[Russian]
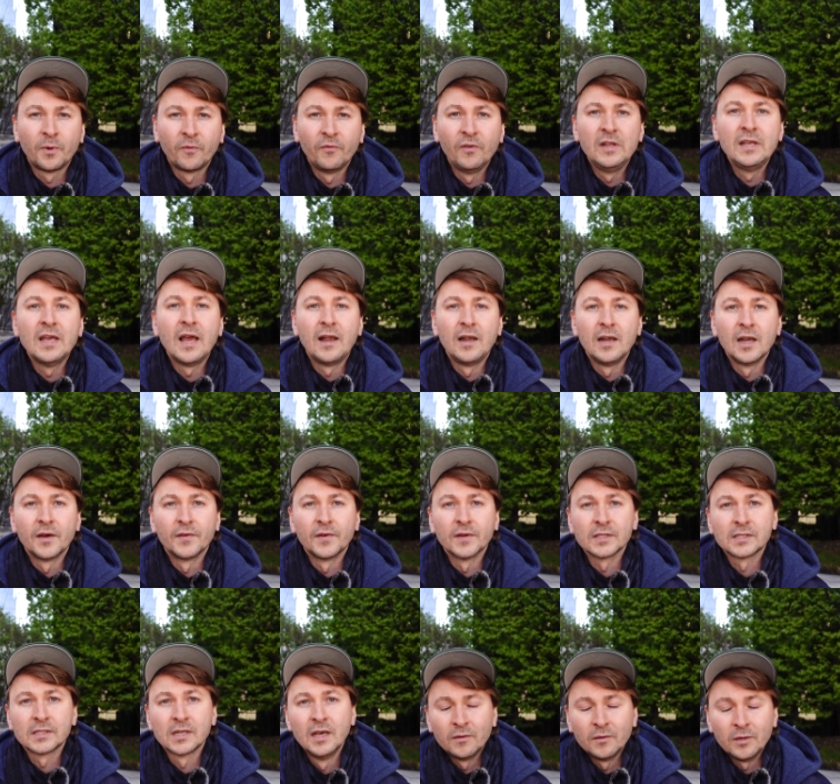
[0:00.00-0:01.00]
повлияли на
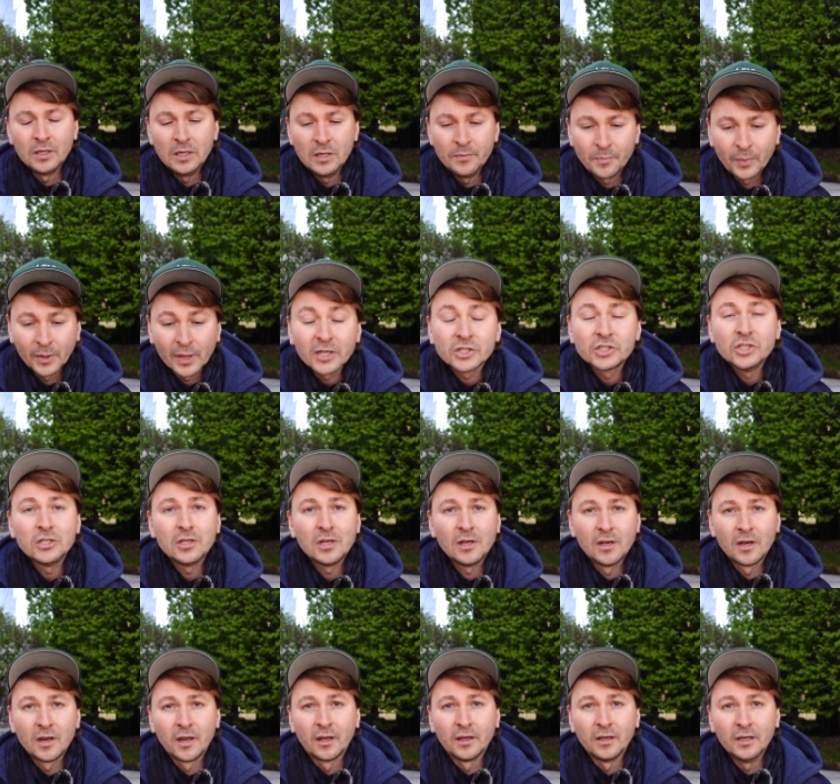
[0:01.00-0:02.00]
вас. И
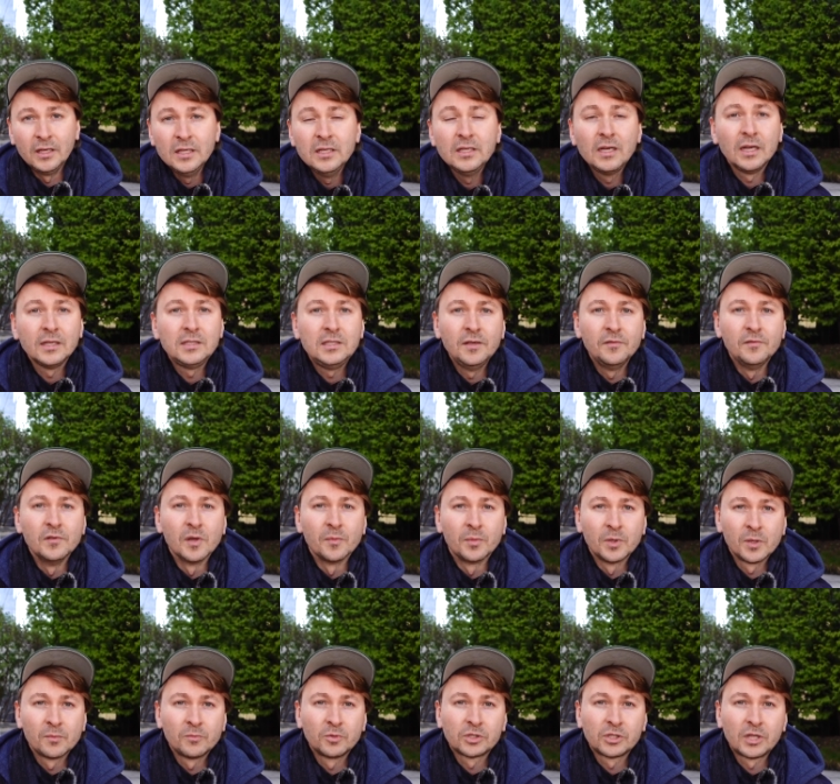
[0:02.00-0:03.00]
положительно, и негативно,
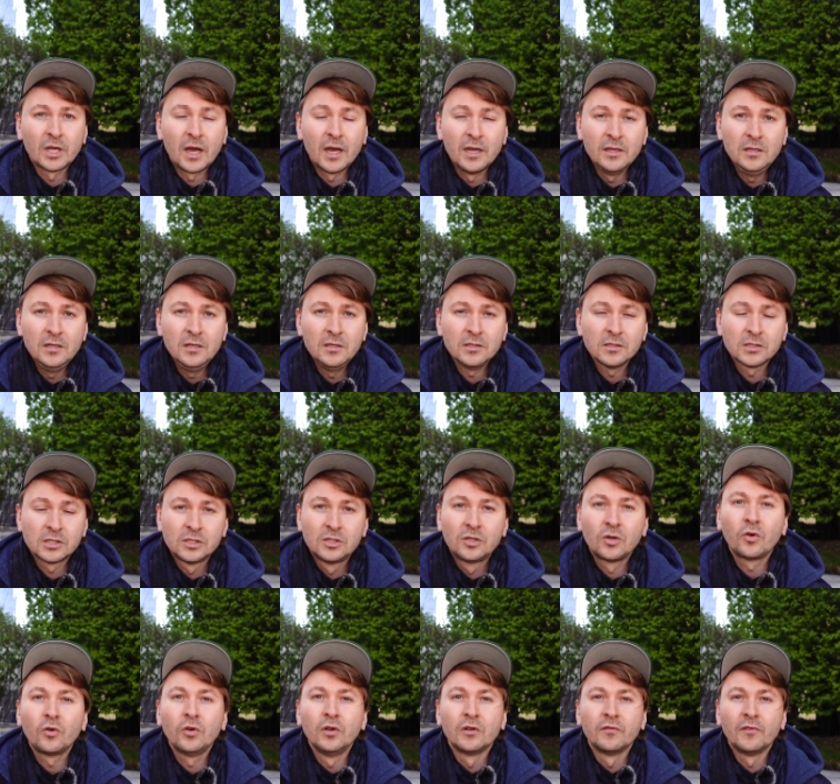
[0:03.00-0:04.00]
потому что они
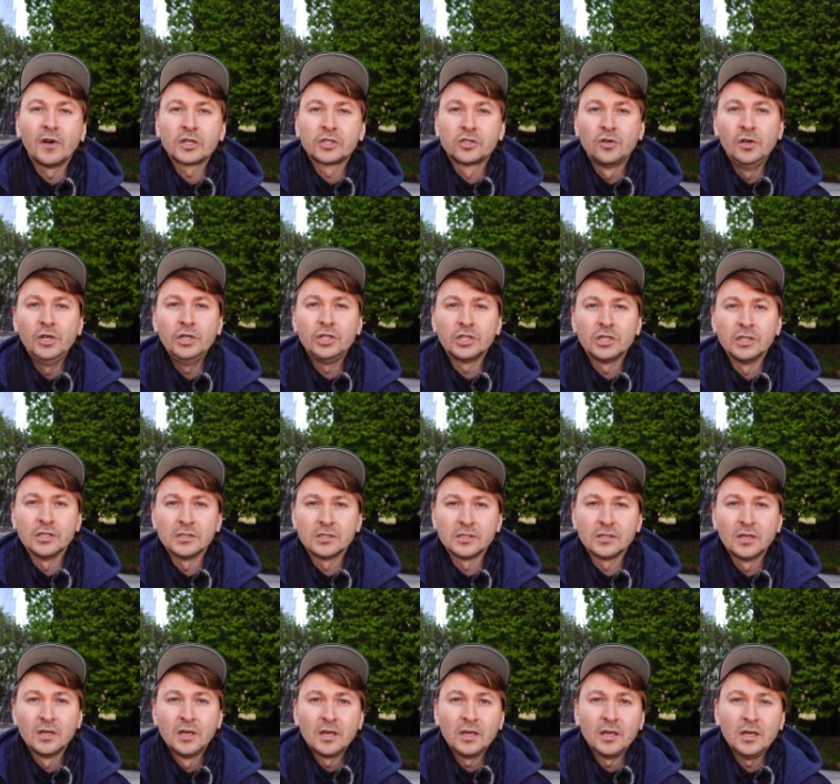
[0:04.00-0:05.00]
строят вашу
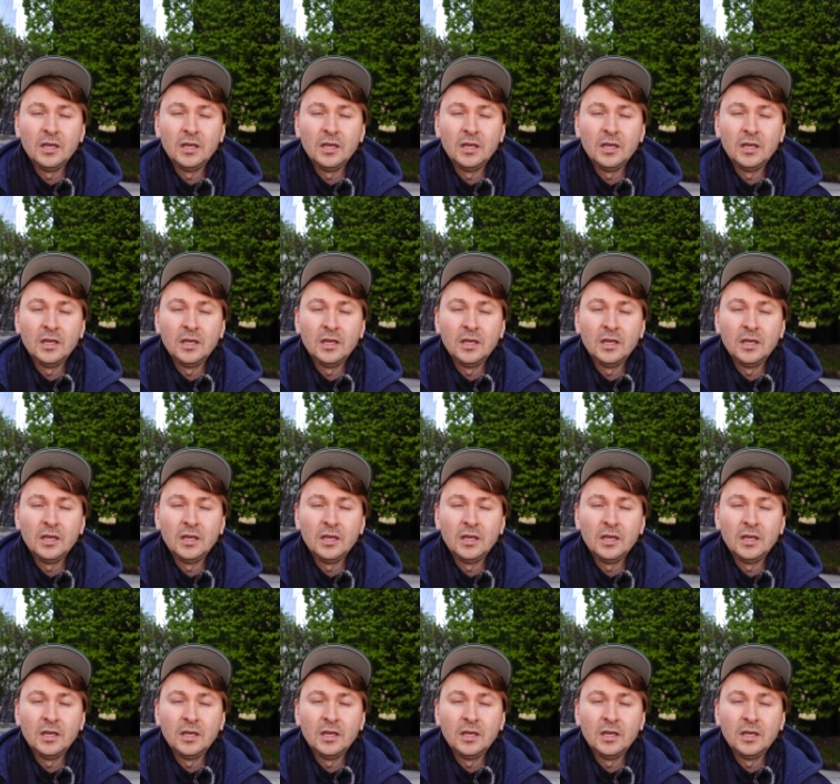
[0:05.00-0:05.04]
личность.